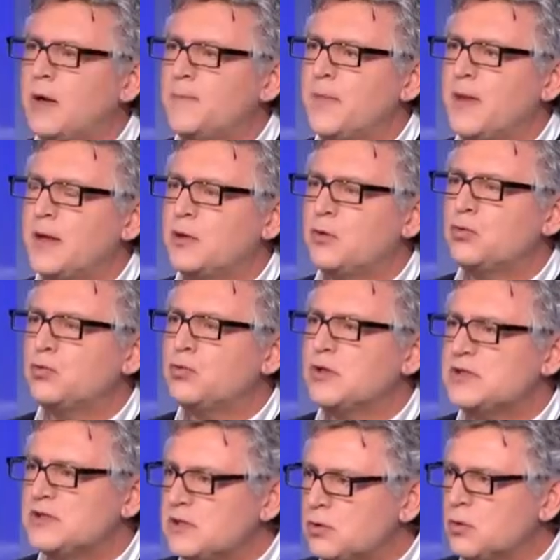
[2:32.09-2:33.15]
Et nous
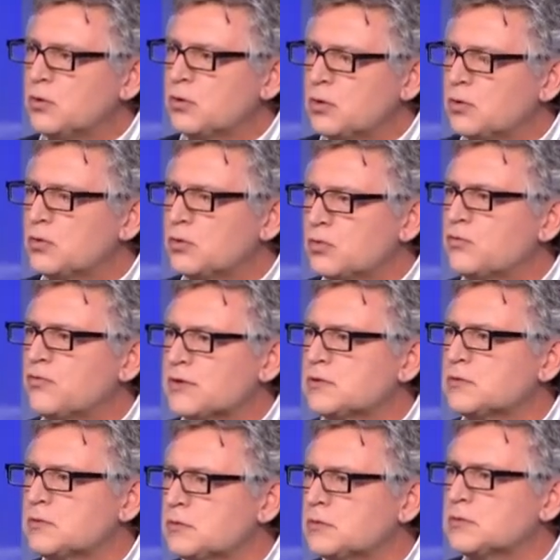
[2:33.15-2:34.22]
décidons que de toute
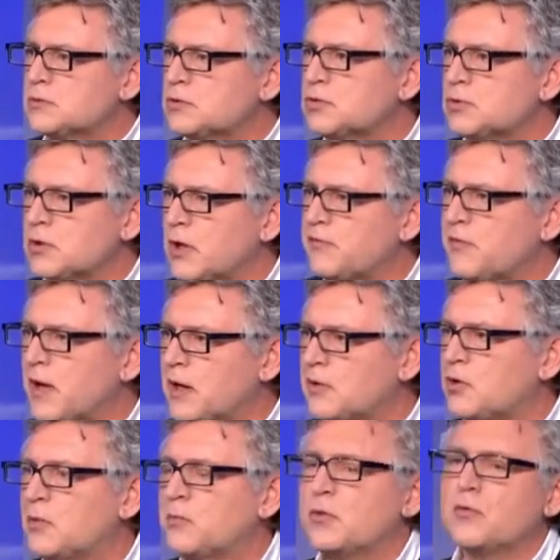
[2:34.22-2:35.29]
façon, ce
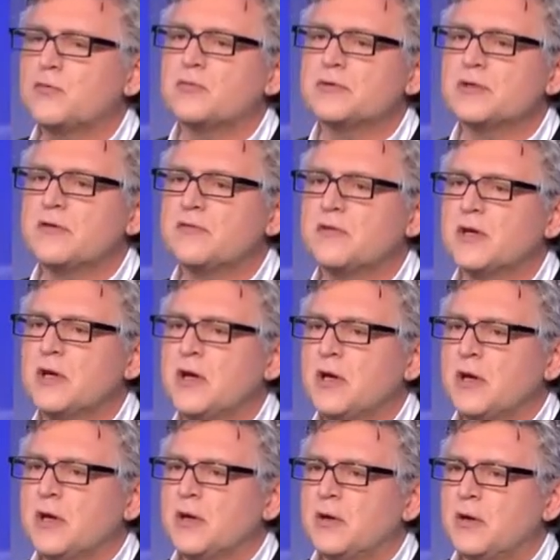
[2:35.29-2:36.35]
référendum que vous avez
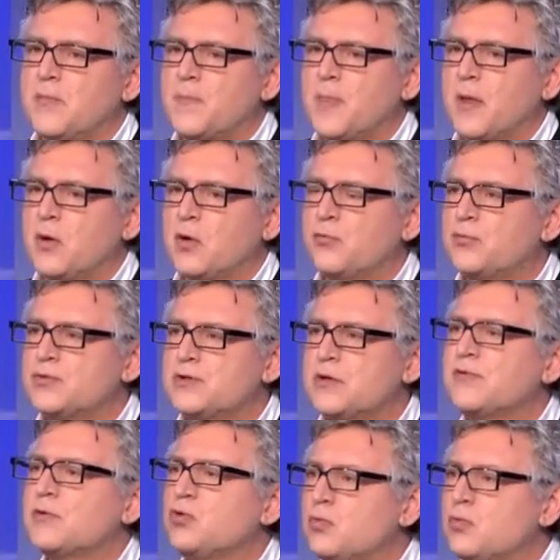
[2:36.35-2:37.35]
euh, refusé, enfin du